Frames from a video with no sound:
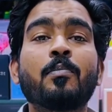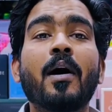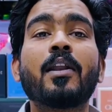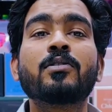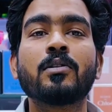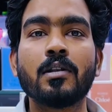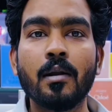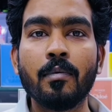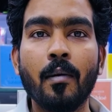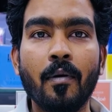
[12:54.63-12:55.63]
बारह सौ
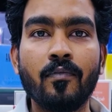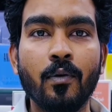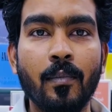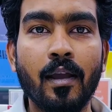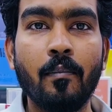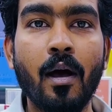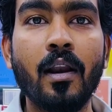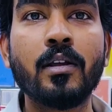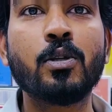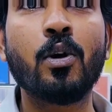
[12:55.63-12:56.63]
धर्म का परफ्यूम है
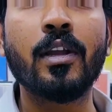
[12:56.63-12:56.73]
बारह सौ